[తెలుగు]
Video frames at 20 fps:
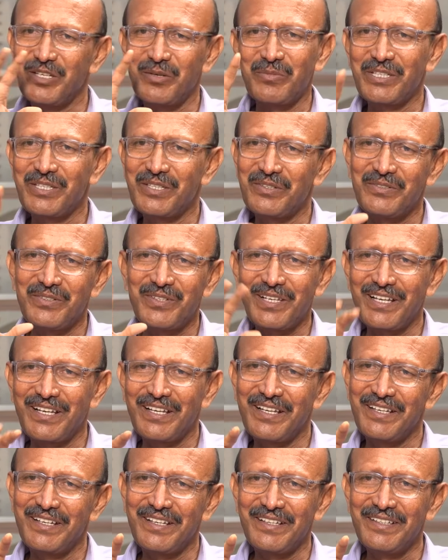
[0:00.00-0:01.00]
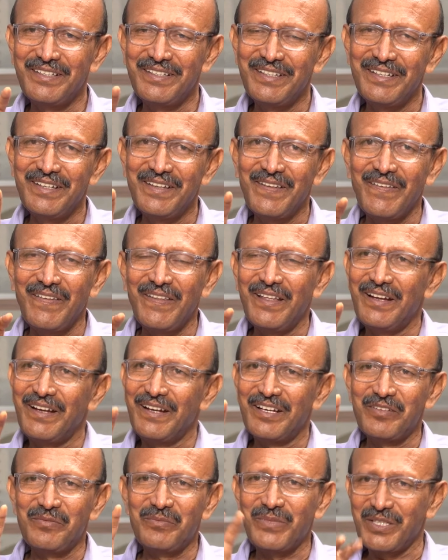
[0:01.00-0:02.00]
ఏ మతం వాళ్ళకైనా
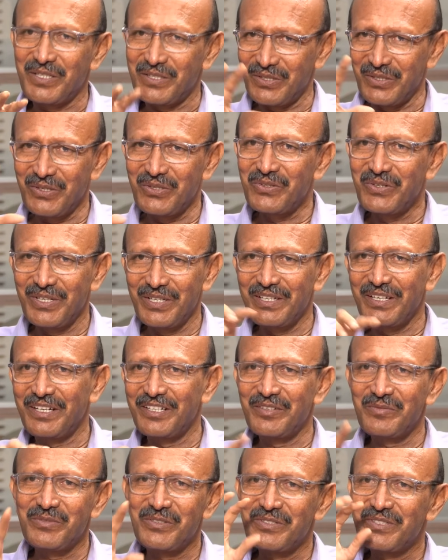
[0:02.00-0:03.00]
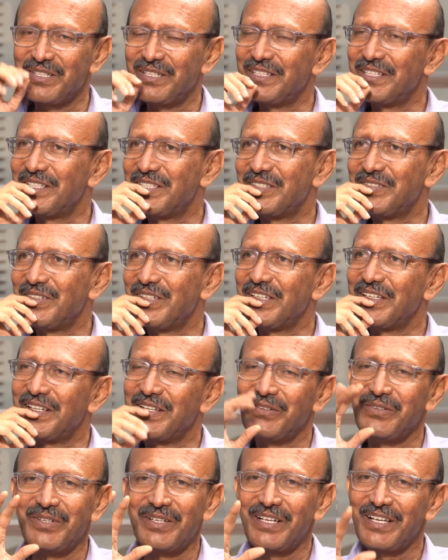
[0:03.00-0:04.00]
అంటే మతంలో ఉండి ఇలాంటి మోసాలు చేసే వాళ్ళకి
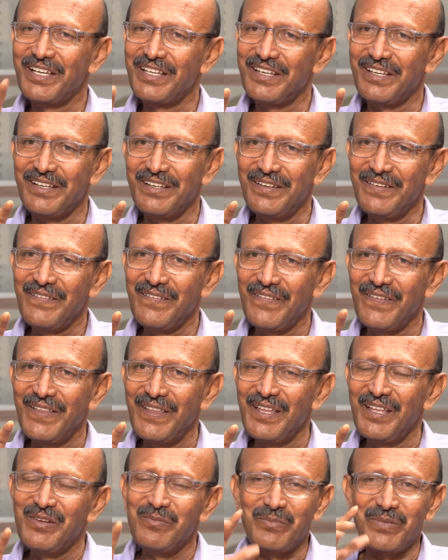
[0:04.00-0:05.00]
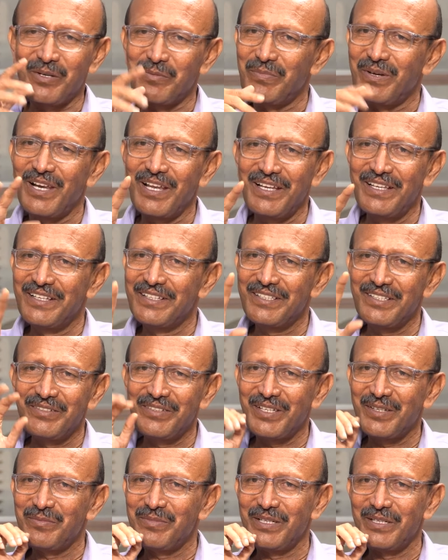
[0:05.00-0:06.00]
ఎవరికైనా మన బలహీనతే
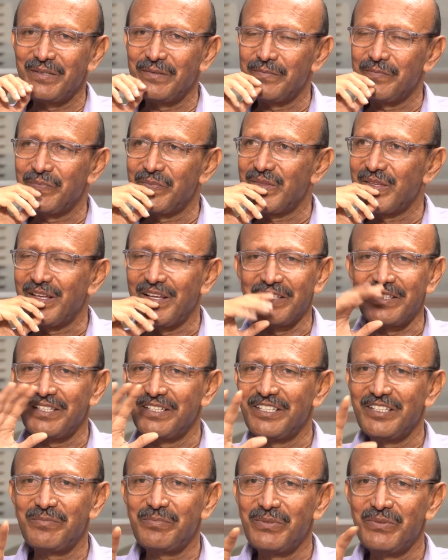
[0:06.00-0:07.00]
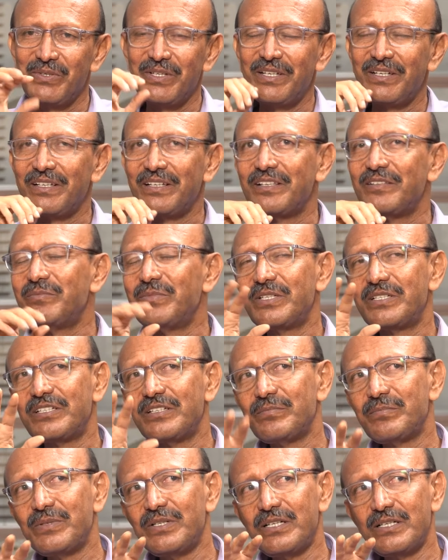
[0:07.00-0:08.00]
వాళ్ళ బలం అంతే తప్ప వేరేం లేదు మీరు
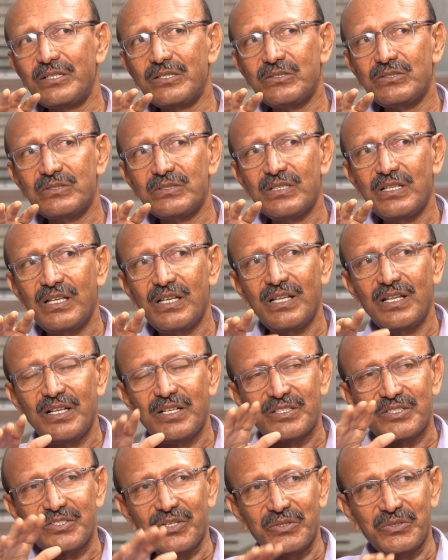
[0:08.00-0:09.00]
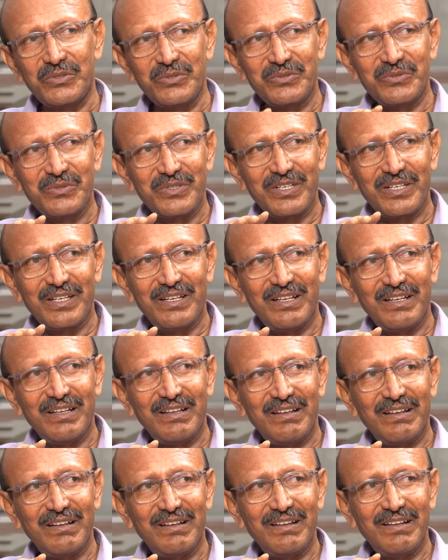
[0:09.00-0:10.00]
చెప్పినట్టు చదువుకున్న
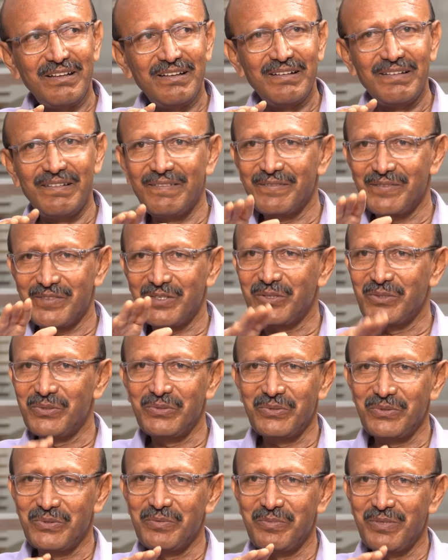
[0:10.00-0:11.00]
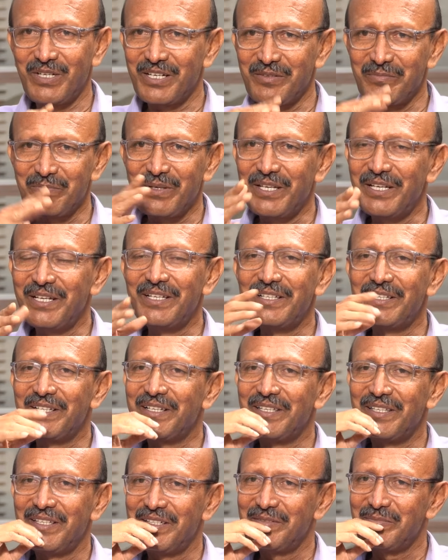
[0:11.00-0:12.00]
చదువు బాగా పెరిగింది
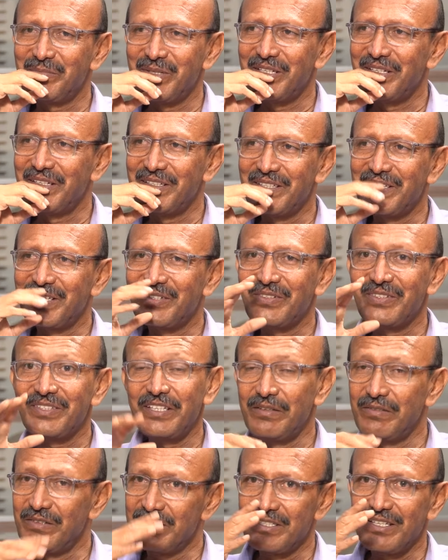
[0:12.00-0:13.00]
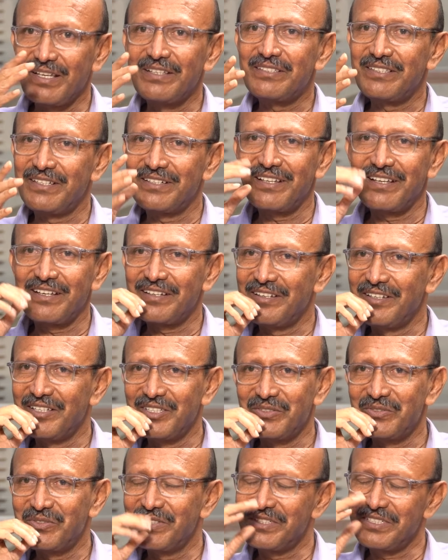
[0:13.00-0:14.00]
కదా పెరిగిన తర్వాత ఈవెన్ సైన్స్ అండ్
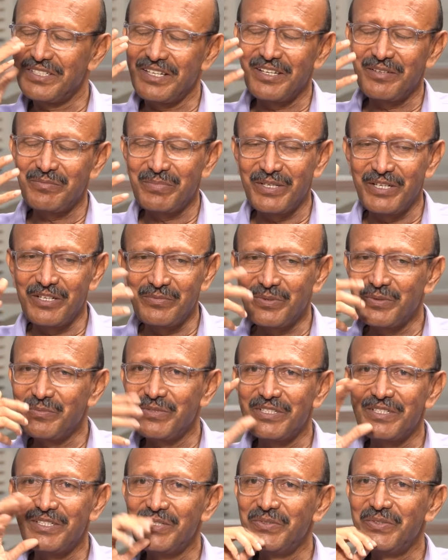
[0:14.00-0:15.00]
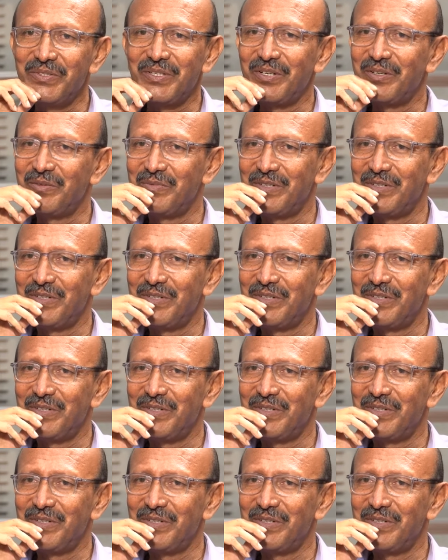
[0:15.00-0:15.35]
టెక్నాలజీ కూడా చాలా పెరిగిపోయి మన జీవితంలో